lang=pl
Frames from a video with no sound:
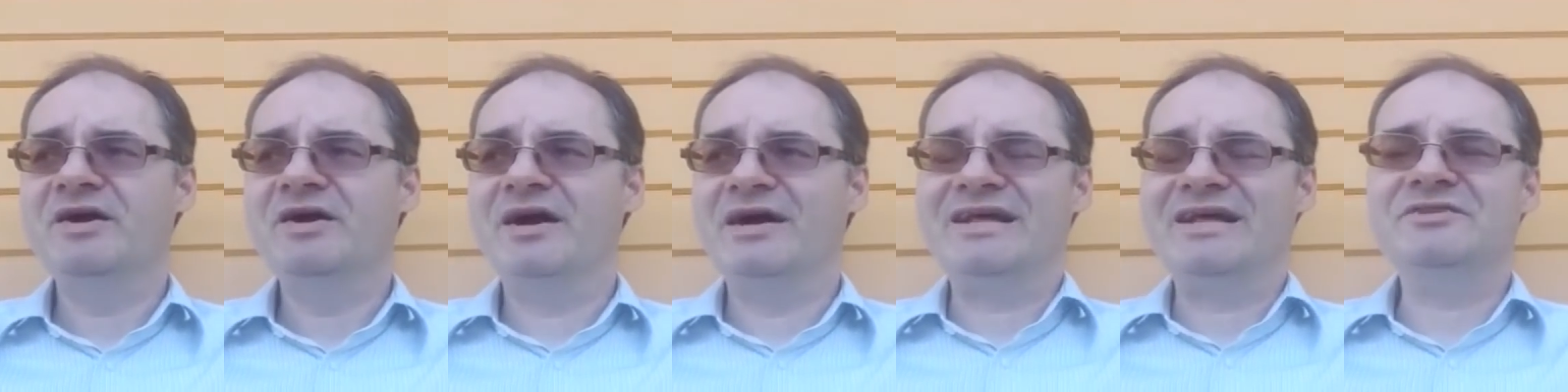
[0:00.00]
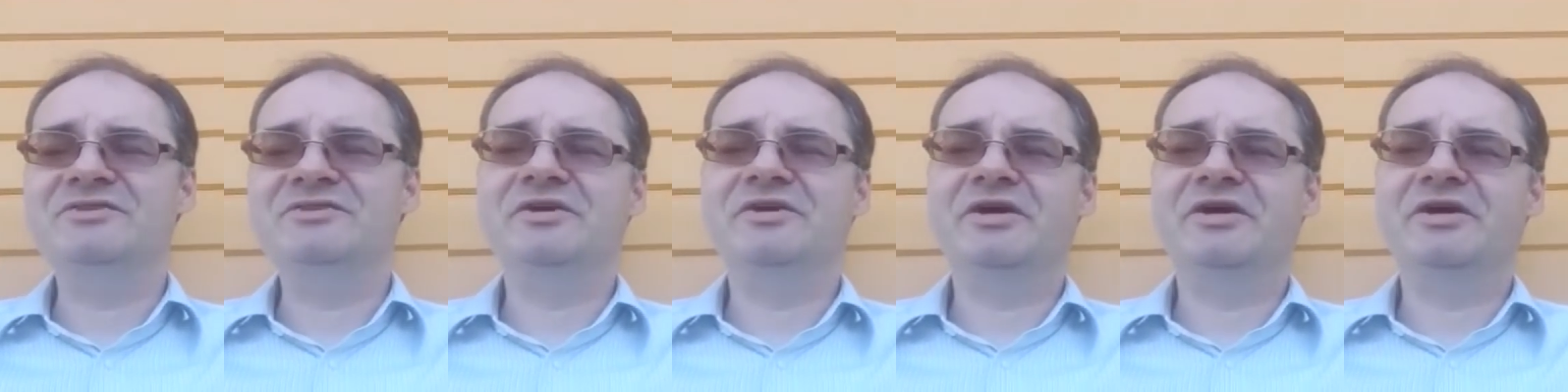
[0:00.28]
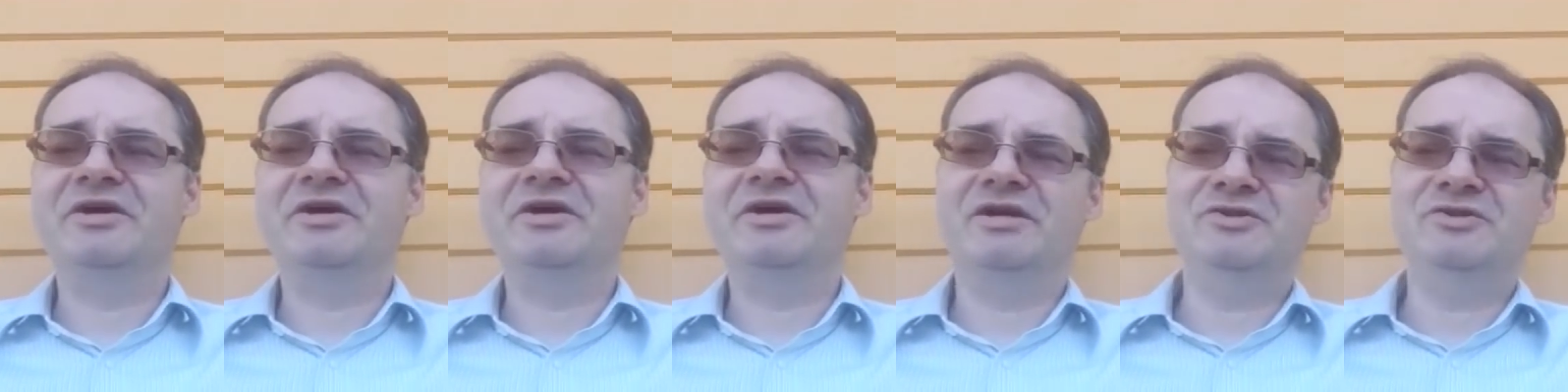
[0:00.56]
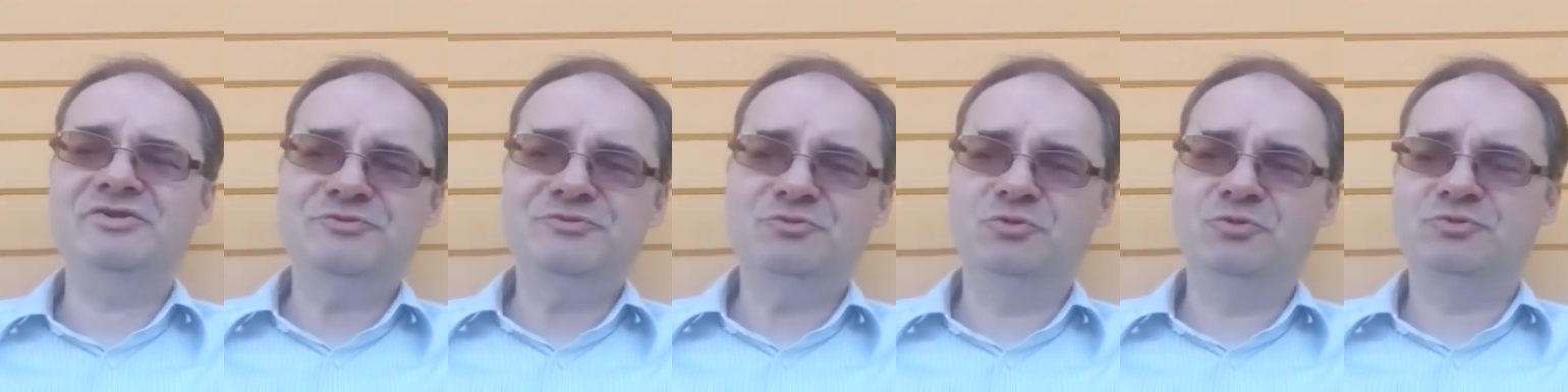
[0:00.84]

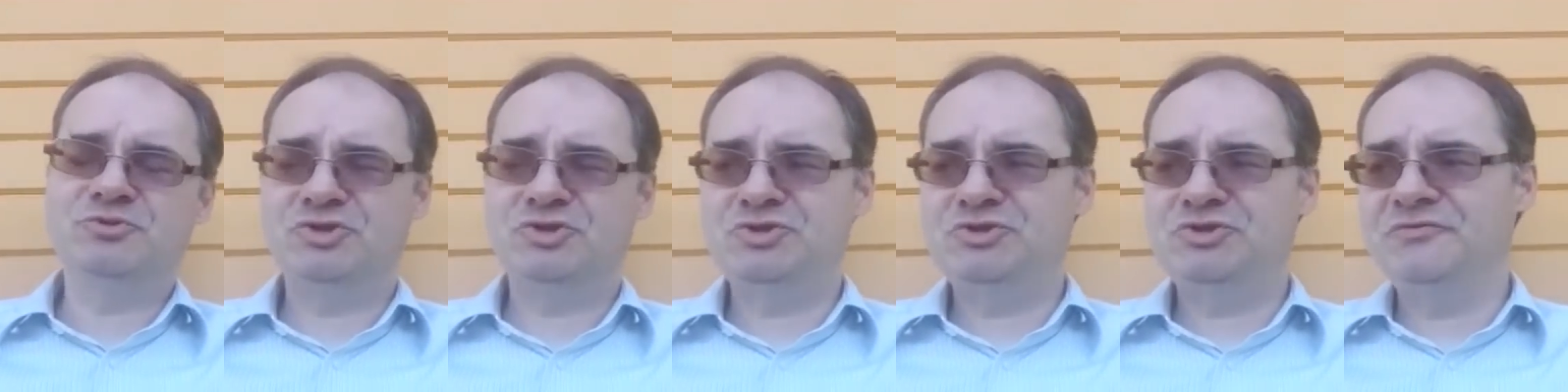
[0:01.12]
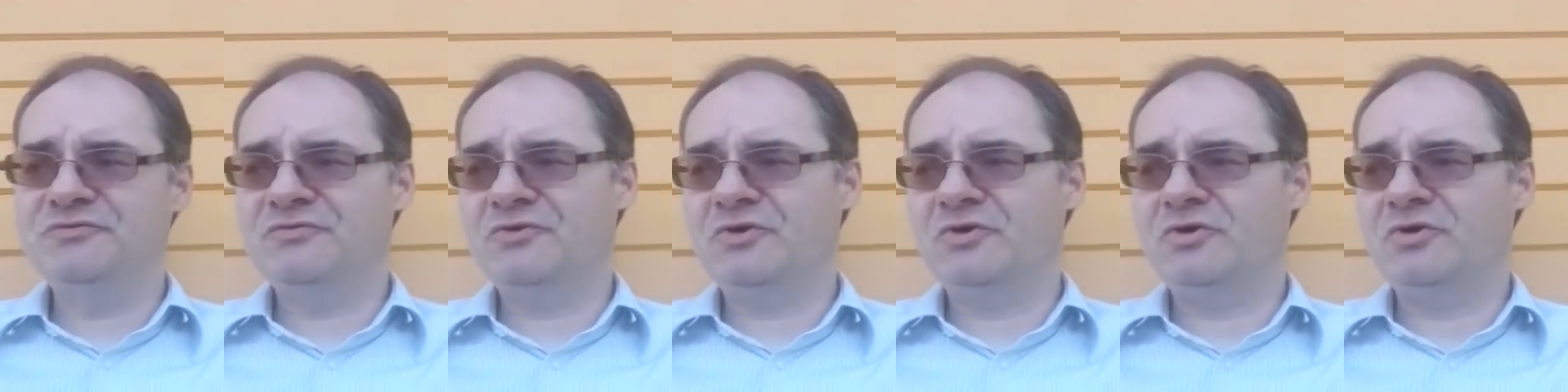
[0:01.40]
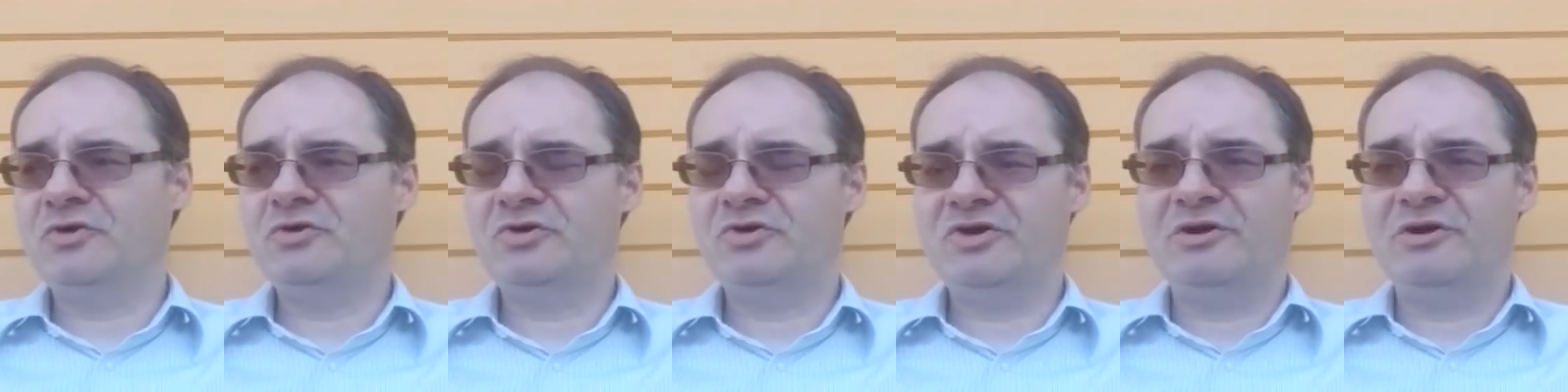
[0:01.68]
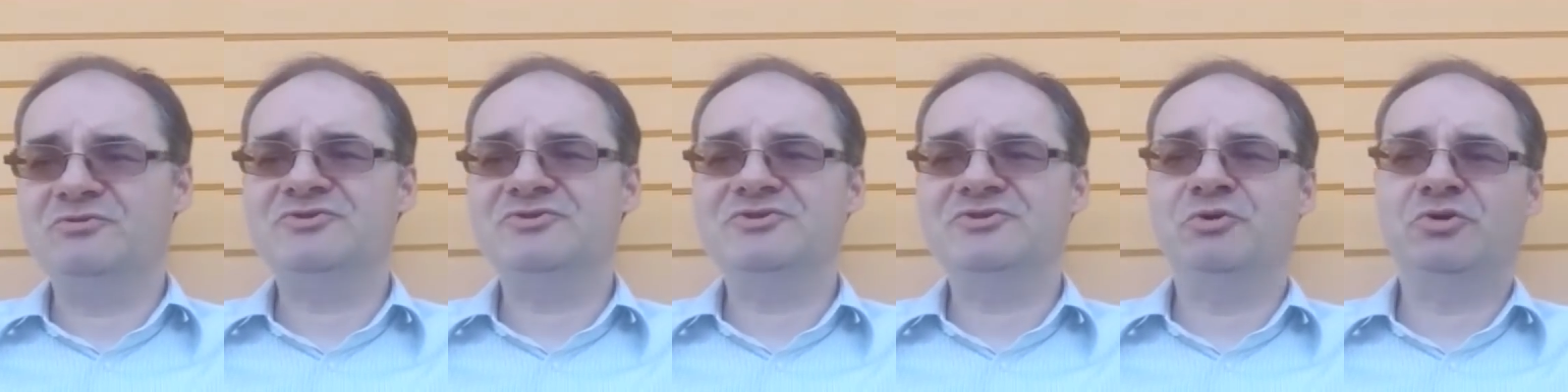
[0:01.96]
radykalizmu przeciwko
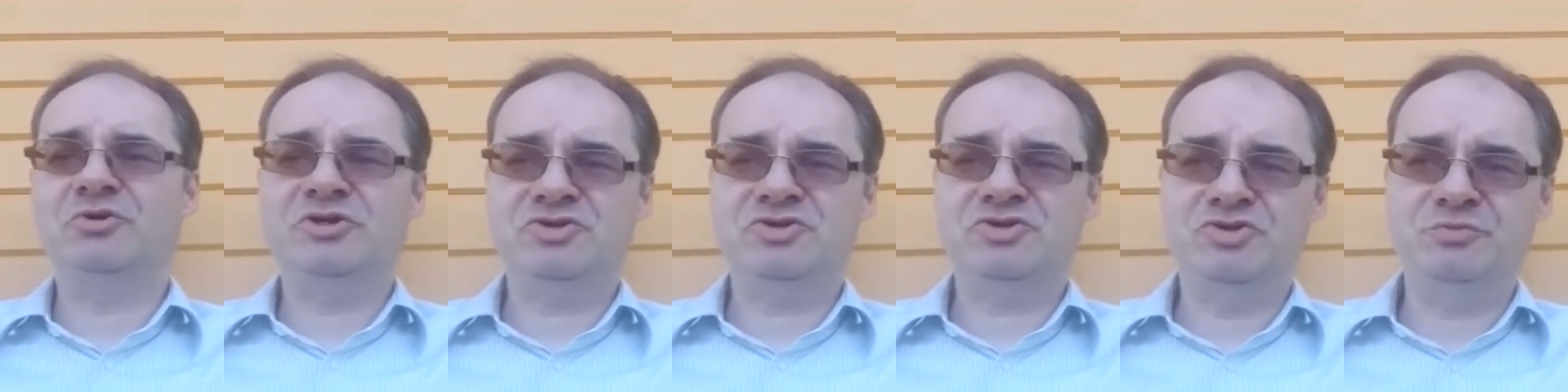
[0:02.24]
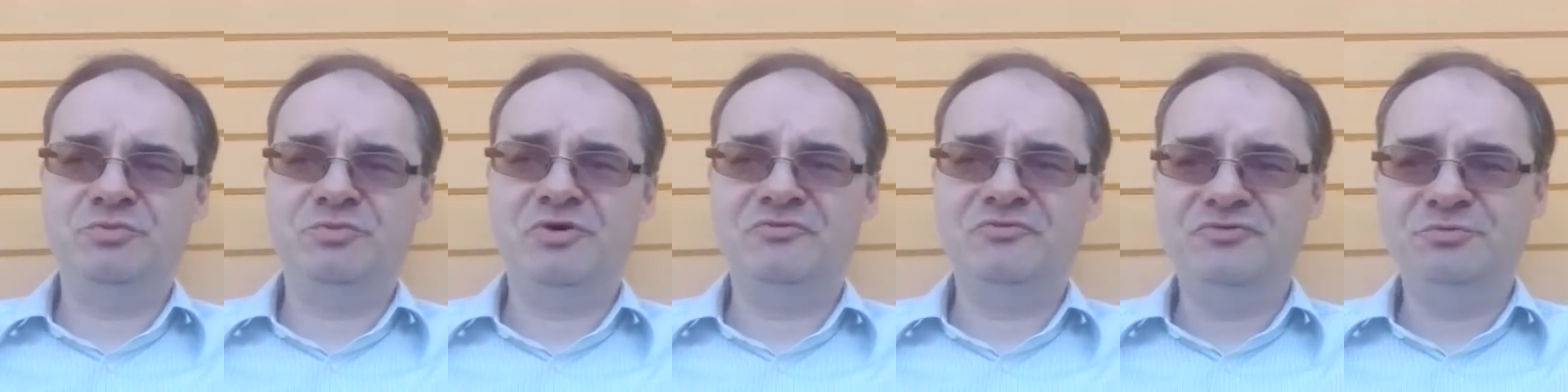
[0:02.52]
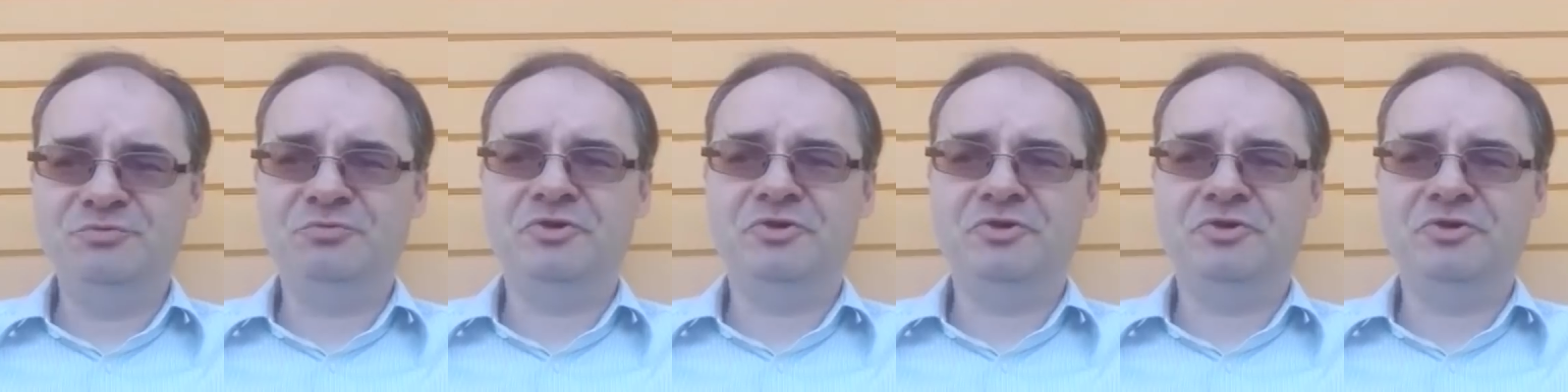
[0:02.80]
ancien reżimowi,